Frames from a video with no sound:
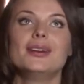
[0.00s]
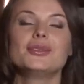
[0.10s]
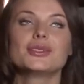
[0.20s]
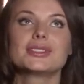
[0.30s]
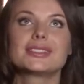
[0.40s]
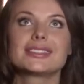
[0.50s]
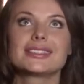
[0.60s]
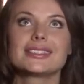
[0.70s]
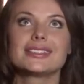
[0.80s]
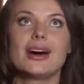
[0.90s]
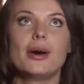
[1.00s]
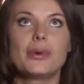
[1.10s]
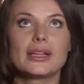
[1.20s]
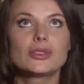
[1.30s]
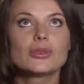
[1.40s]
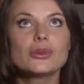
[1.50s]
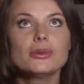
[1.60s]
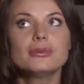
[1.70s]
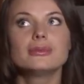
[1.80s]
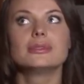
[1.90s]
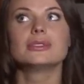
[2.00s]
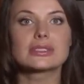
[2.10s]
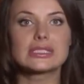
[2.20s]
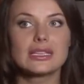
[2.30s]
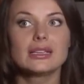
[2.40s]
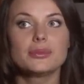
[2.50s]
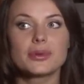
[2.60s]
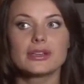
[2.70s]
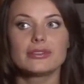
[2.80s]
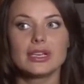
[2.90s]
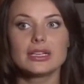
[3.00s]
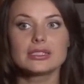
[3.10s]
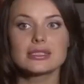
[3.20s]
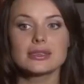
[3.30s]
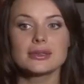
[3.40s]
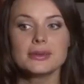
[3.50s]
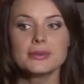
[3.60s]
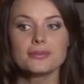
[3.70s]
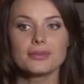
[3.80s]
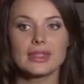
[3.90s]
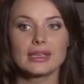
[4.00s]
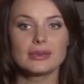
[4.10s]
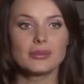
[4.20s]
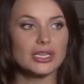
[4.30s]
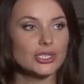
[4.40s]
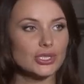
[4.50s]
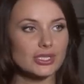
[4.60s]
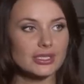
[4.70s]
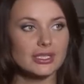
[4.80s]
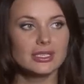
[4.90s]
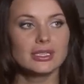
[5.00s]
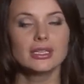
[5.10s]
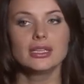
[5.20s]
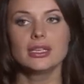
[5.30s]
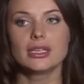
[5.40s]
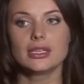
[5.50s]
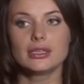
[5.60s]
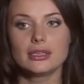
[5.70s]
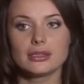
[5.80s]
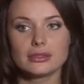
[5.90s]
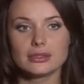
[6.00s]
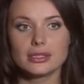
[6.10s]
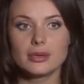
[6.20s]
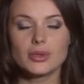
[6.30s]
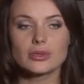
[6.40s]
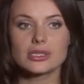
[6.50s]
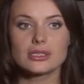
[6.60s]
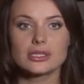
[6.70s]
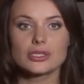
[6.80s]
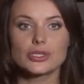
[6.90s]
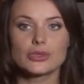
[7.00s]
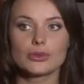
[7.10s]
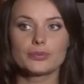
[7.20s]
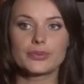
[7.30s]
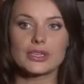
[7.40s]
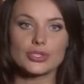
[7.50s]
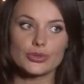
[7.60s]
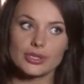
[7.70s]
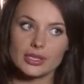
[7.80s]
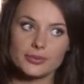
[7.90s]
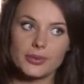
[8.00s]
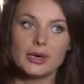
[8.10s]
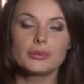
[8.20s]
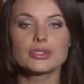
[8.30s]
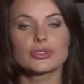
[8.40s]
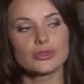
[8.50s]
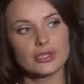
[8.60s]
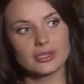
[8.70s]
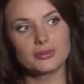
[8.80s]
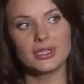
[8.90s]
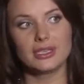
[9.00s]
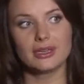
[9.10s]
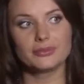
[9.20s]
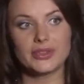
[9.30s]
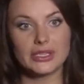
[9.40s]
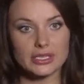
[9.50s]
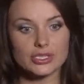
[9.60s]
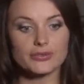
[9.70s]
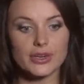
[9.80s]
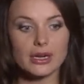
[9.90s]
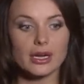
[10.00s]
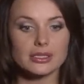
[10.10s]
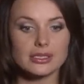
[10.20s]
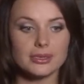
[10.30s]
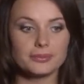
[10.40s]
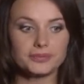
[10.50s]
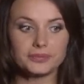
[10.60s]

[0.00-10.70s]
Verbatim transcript: Вот. Э, а потом стали проявляться мои черты, и я могу сказать, что что-то от папы, что-то от меня, не даже в характере